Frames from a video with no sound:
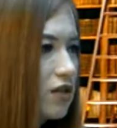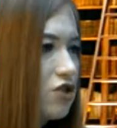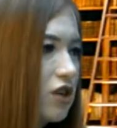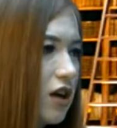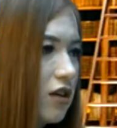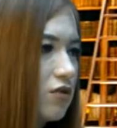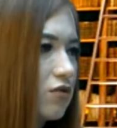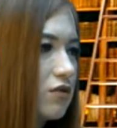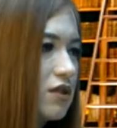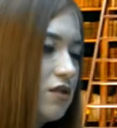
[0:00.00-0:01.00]
начинает
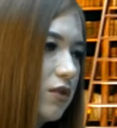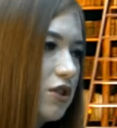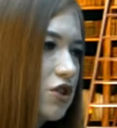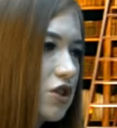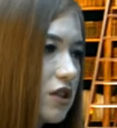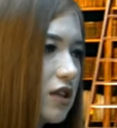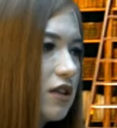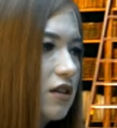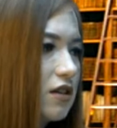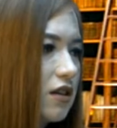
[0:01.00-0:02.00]
он с небольших
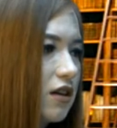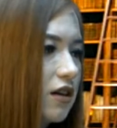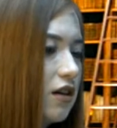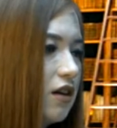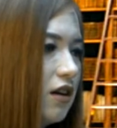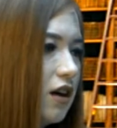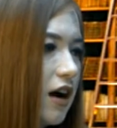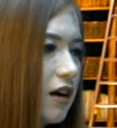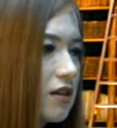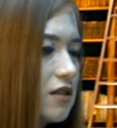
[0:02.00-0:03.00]
каких-то
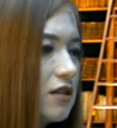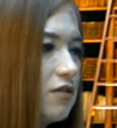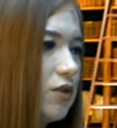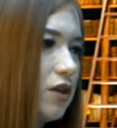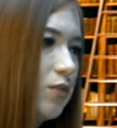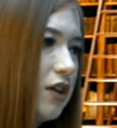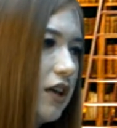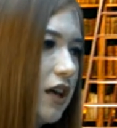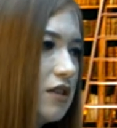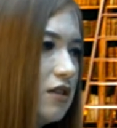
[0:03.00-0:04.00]
акций,
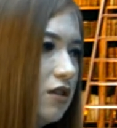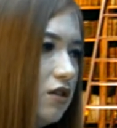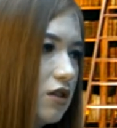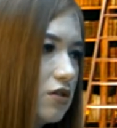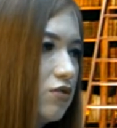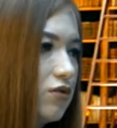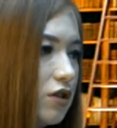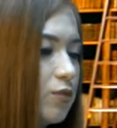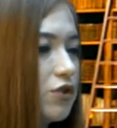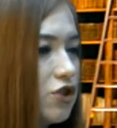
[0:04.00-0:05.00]
мероприятий. Если у него
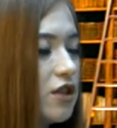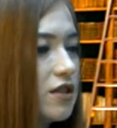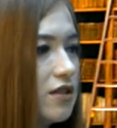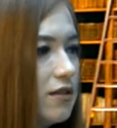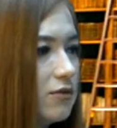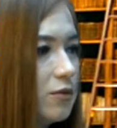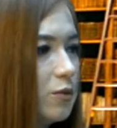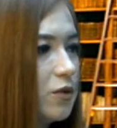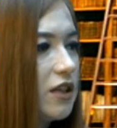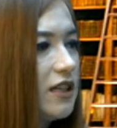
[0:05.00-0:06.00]
это получается, если
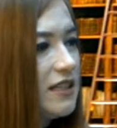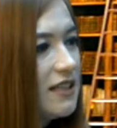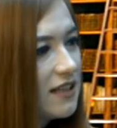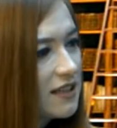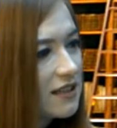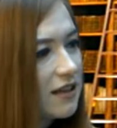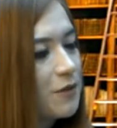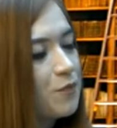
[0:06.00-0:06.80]
ему это интересно,